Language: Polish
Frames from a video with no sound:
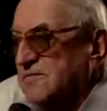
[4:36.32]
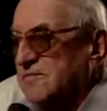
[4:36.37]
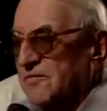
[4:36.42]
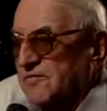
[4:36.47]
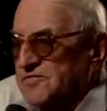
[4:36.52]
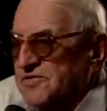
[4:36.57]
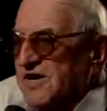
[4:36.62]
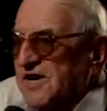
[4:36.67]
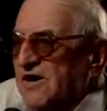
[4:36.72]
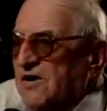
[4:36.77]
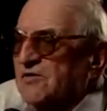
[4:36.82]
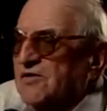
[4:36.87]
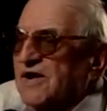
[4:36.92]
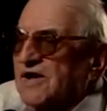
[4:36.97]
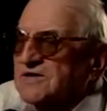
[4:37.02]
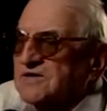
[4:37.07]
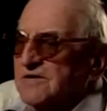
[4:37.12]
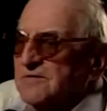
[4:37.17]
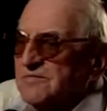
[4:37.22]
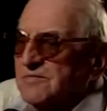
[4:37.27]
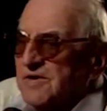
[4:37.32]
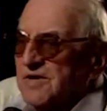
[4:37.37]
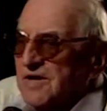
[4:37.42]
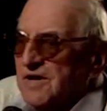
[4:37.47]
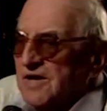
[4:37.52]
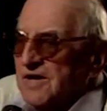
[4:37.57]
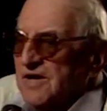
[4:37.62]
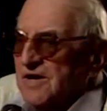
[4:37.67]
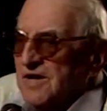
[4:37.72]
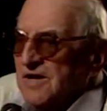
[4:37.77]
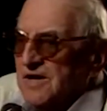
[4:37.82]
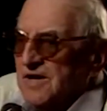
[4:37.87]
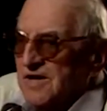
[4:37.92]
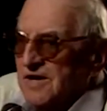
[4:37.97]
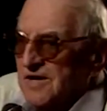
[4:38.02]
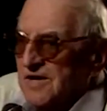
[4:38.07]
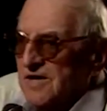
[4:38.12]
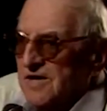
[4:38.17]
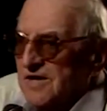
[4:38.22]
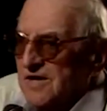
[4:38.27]
Bo przyjechał razem
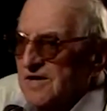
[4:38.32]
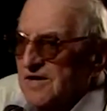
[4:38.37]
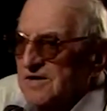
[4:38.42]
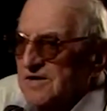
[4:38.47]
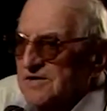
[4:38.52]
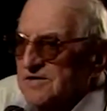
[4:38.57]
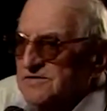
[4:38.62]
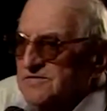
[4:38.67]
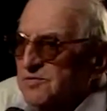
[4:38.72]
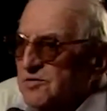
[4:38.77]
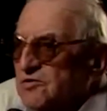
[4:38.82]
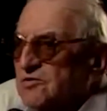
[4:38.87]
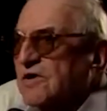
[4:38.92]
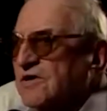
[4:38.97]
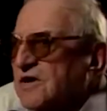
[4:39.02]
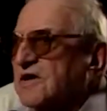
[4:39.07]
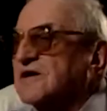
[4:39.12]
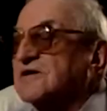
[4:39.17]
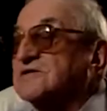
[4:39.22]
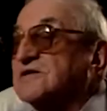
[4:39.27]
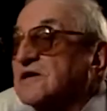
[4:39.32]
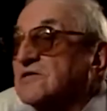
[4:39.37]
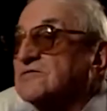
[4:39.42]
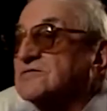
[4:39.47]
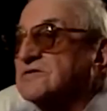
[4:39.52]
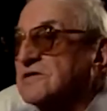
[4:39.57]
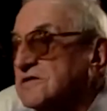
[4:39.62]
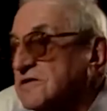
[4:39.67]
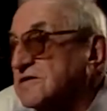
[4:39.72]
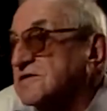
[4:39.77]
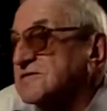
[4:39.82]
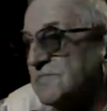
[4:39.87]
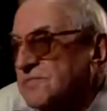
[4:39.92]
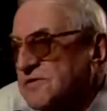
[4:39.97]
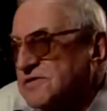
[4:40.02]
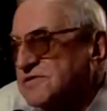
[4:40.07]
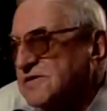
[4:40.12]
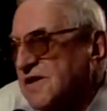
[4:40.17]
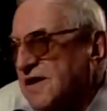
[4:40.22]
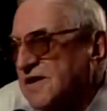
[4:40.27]
e, z plutonem egzekucyjnym z
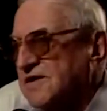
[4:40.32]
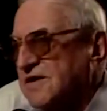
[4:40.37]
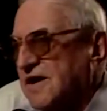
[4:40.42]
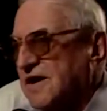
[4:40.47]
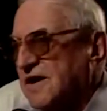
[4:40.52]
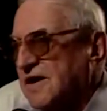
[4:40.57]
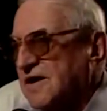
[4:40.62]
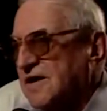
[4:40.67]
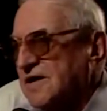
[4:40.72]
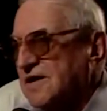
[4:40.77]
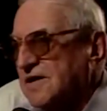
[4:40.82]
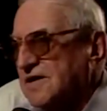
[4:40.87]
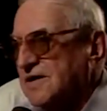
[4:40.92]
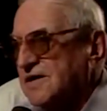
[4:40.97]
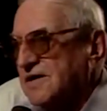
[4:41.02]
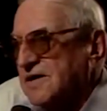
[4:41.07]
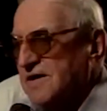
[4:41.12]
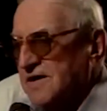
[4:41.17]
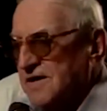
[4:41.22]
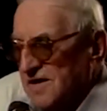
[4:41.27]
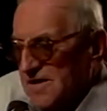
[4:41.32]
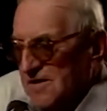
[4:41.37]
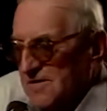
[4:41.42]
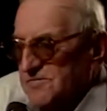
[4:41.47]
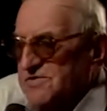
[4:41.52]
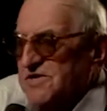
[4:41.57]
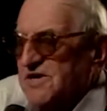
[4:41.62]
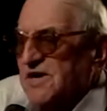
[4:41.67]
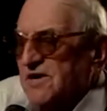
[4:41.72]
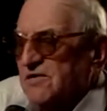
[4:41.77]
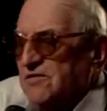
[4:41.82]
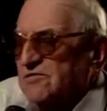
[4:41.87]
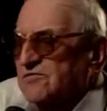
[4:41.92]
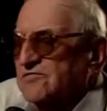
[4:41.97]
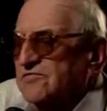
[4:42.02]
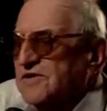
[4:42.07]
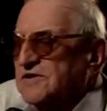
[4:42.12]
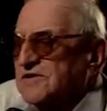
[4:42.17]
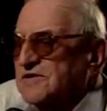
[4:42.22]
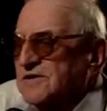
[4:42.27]
Poznania. Przyjechał
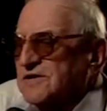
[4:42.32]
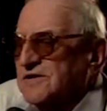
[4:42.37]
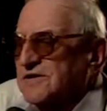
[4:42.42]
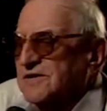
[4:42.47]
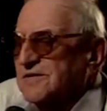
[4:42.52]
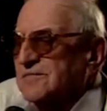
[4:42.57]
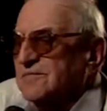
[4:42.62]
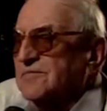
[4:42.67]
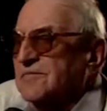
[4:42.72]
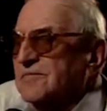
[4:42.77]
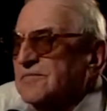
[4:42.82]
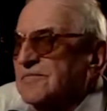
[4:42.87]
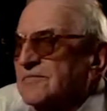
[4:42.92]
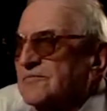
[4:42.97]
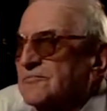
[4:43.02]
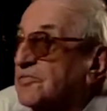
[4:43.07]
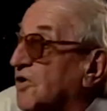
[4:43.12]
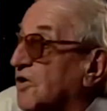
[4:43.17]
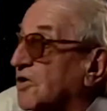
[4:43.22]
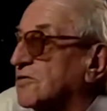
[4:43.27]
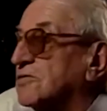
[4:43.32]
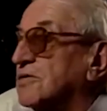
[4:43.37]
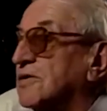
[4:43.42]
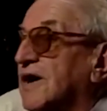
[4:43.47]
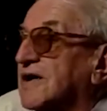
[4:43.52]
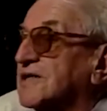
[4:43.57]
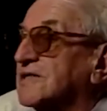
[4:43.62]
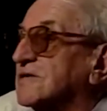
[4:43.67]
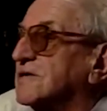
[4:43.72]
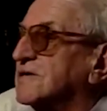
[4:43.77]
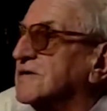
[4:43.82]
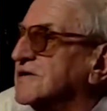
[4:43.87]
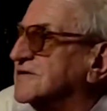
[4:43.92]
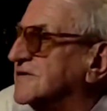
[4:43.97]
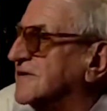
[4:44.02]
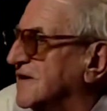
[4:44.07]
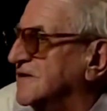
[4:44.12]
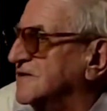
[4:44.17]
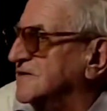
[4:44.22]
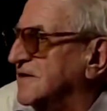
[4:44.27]
również prokurator i
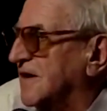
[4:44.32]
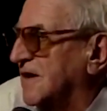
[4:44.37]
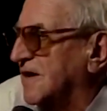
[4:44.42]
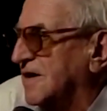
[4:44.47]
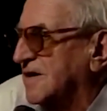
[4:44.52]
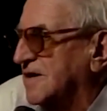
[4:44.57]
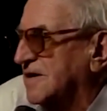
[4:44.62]
sędzia.